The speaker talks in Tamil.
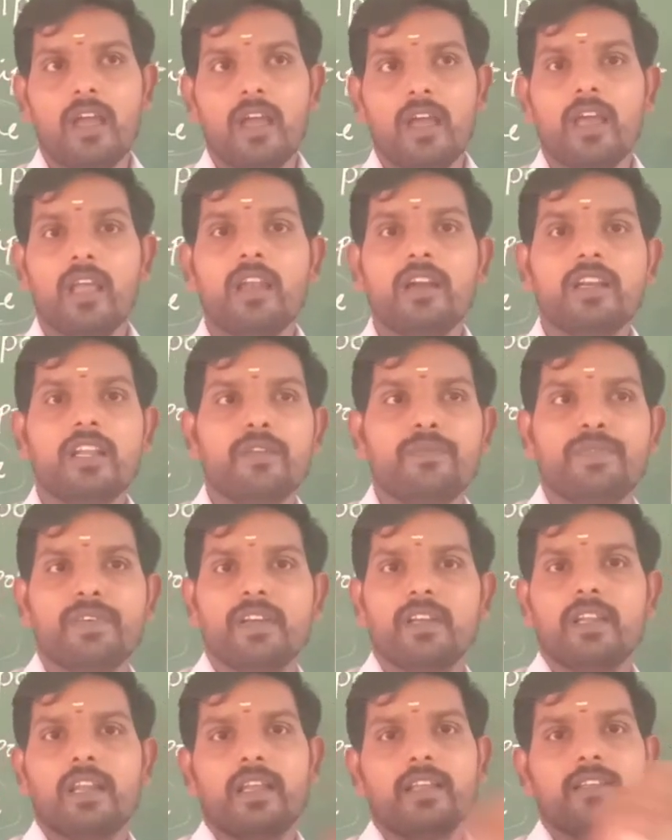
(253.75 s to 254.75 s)
எலக்ட்ரிக்
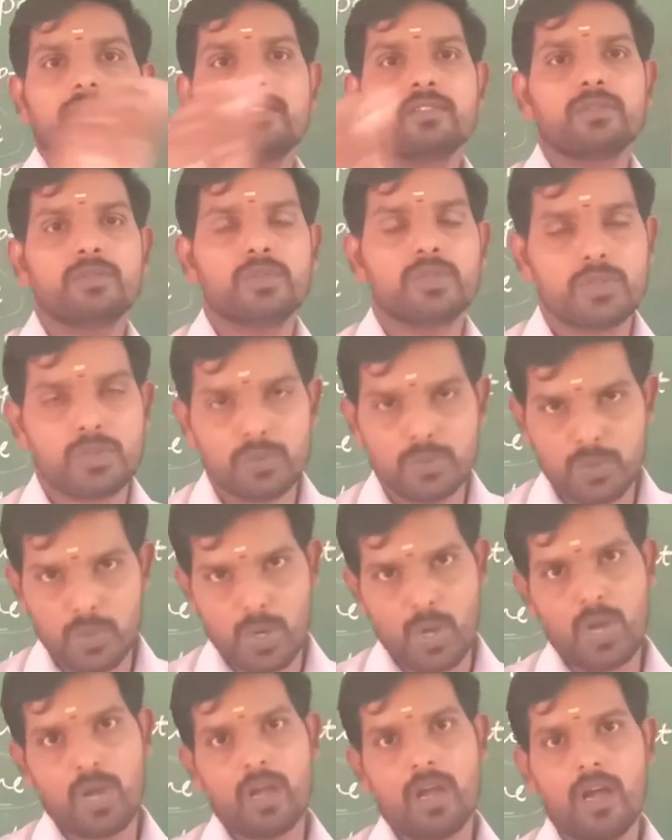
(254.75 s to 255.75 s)
ஃபீல்டு லைன்ஸ் டு டு
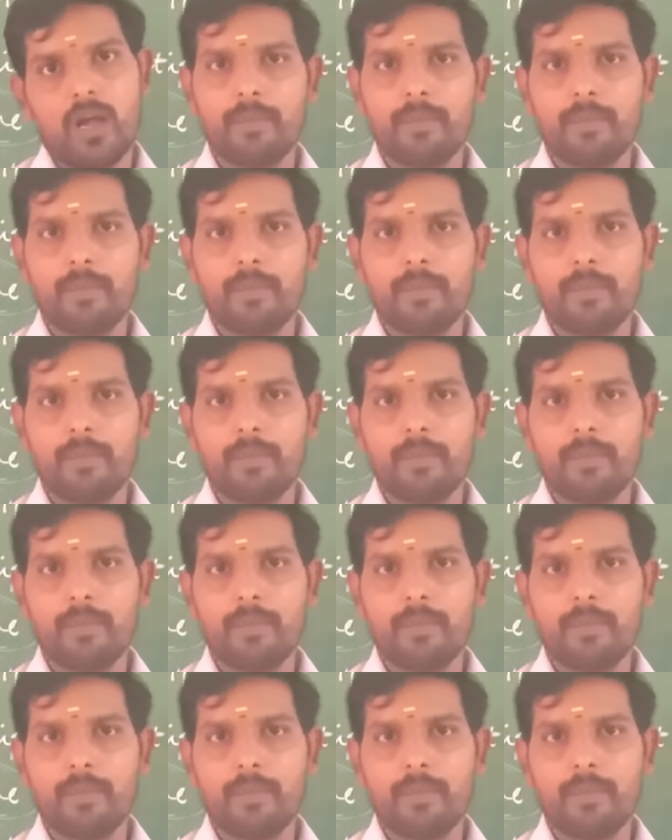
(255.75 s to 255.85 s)
ட்ரா